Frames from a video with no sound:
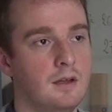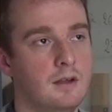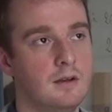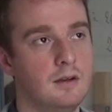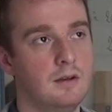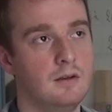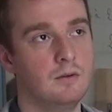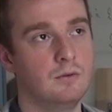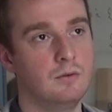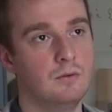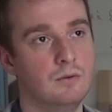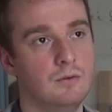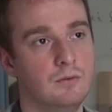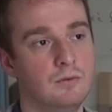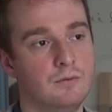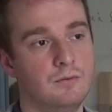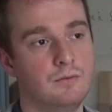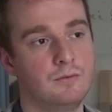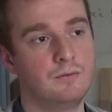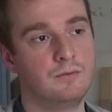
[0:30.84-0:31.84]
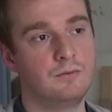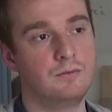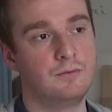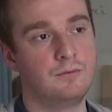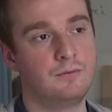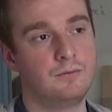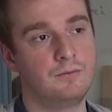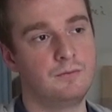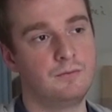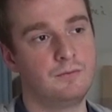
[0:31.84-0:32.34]
le
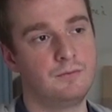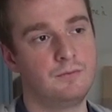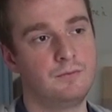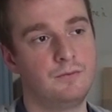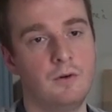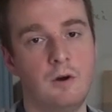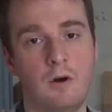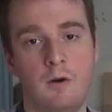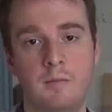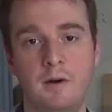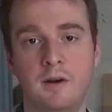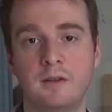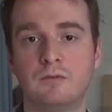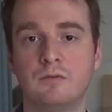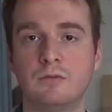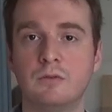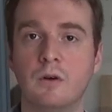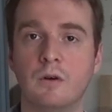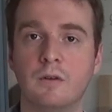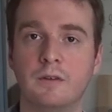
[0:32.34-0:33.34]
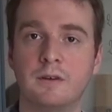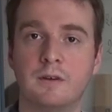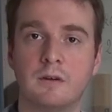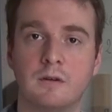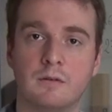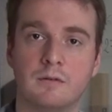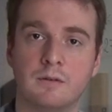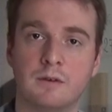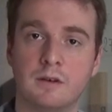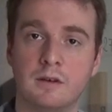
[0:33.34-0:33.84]
format d'une grande
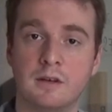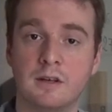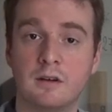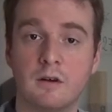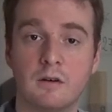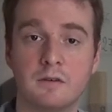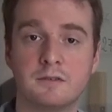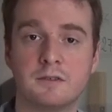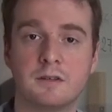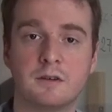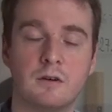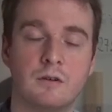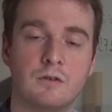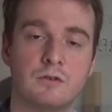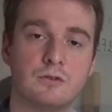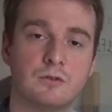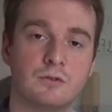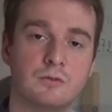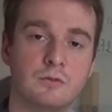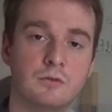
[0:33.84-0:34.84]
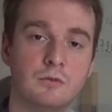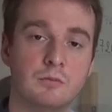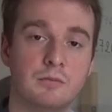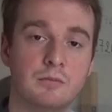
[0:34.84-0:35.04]
école en fait. Les grandes écoles aujourd'hui de